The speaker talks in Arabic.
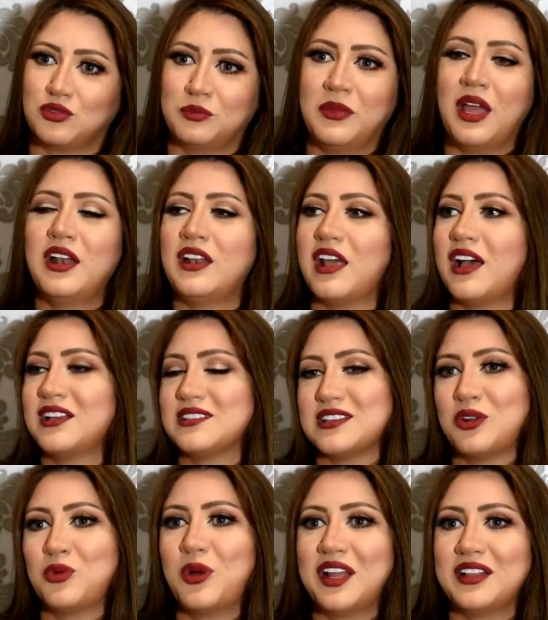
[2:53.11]
من
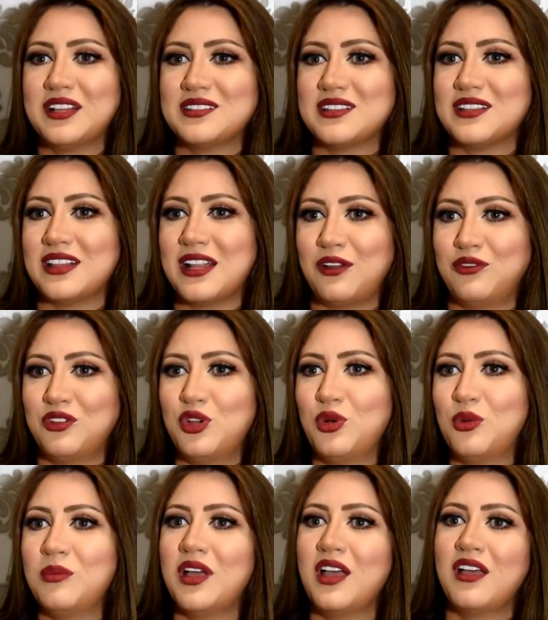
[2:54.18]
أكثر وحدة تطلع
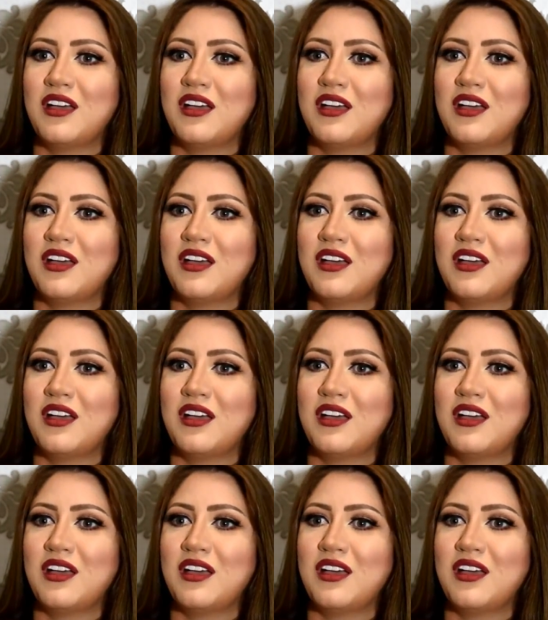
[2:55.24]
فيهم